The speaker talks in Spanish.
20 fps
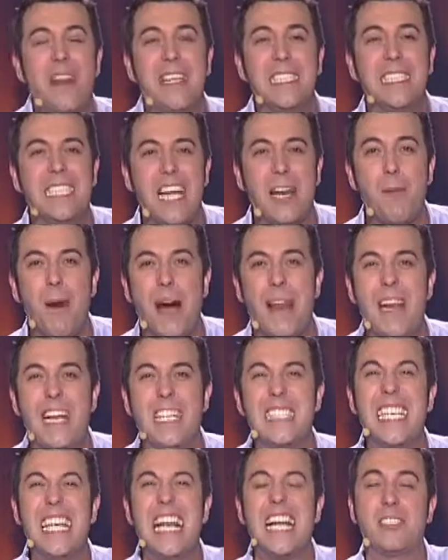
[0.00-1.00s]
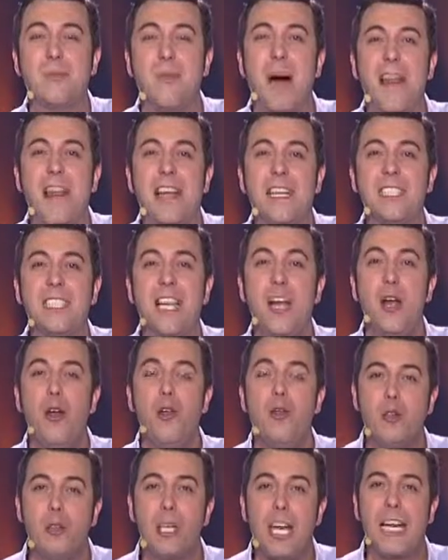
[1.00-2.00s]
pueden ser madres y las madres
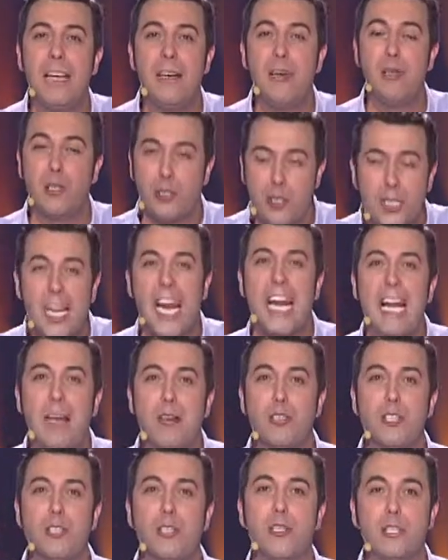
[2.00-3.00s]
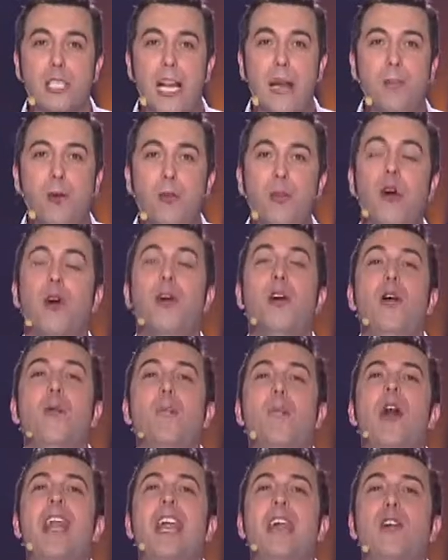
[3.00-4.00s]
nos traen, nos traen a nosotros al mundo.
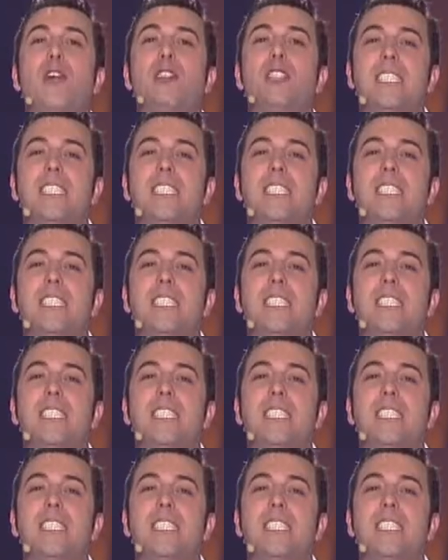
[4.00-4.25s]
Buenas